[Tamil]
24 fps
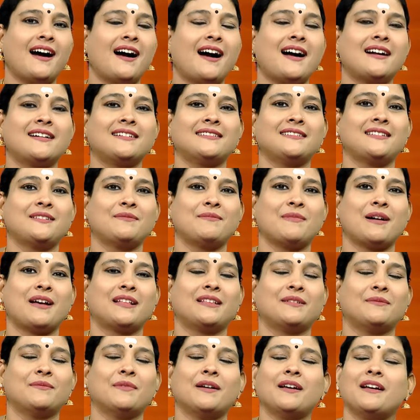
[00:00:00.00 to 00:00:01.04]
ஆகஸ்ட்
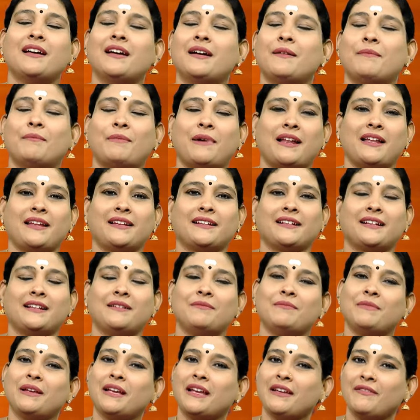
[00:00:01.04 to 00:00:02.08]
மாதம் பலன்கள்
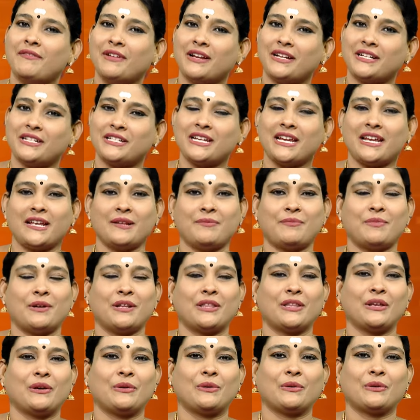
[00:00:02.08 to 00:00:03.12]
மிக வெற்றியை
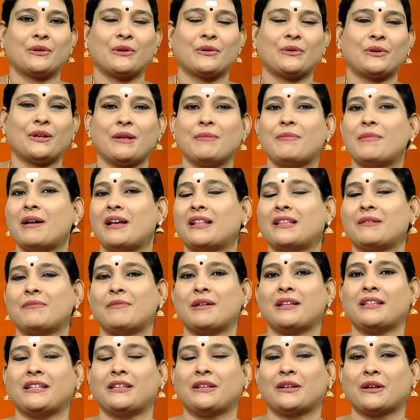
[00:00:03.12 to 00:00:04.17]
ஏற்படுத்தி கொடுக்கக்கூடிய
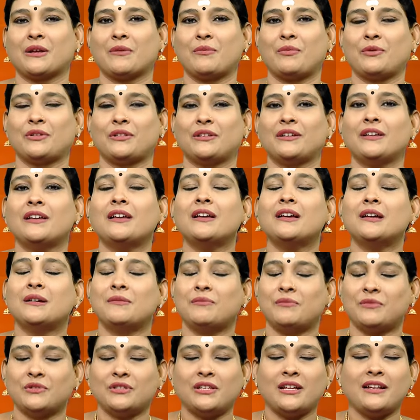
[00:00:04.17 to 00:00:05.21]
மாதமாக இது இருக்க போகுது
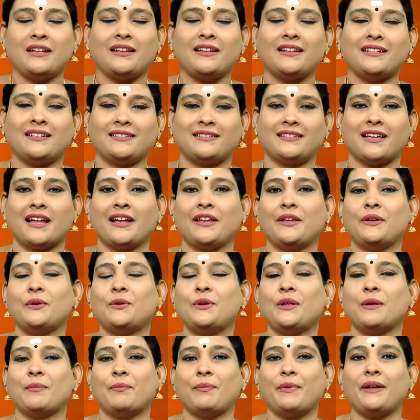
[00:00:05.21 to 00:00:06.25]
முதல்ல இந்த
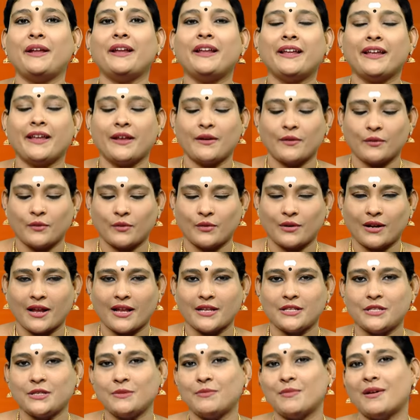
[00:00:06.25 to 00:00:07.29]
சனியுடைய பீடிகை ஒரு
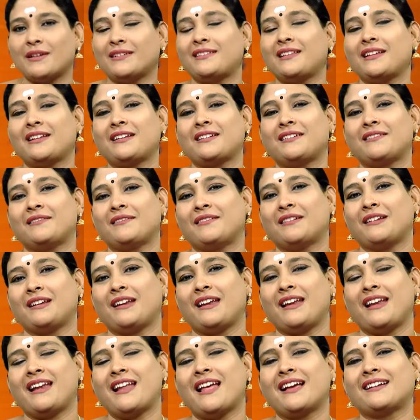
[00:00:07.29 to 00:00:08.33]
அஞ்சு மாதத்துக்கு
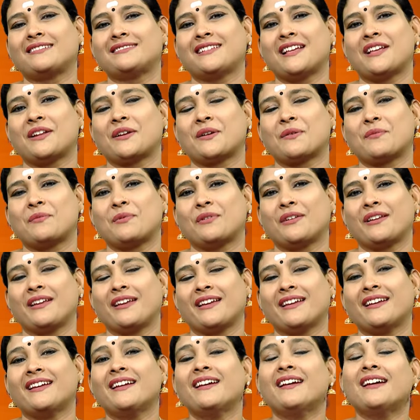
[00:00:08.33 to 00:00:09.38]
ரிலாக்ஸாக இருக்க போகிறீங்க
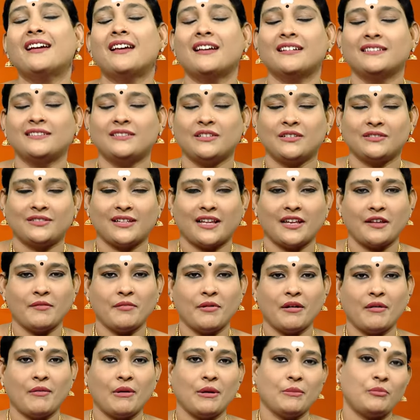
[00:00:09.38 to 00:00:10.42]
ஸோ சனி
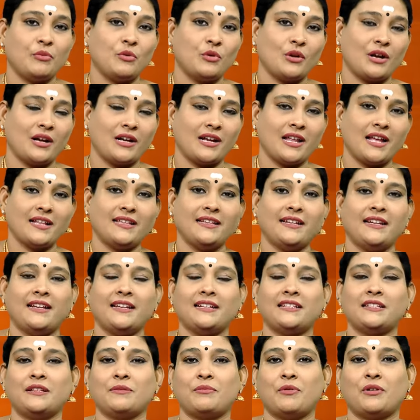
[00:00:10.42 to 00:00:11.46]
பகவான்
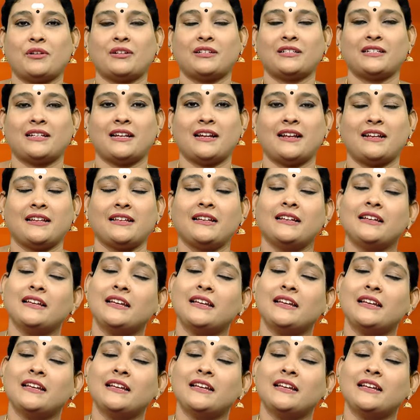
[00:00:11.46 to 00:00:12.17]
பூரட்டாதியிலேருந்து போகிறதுனால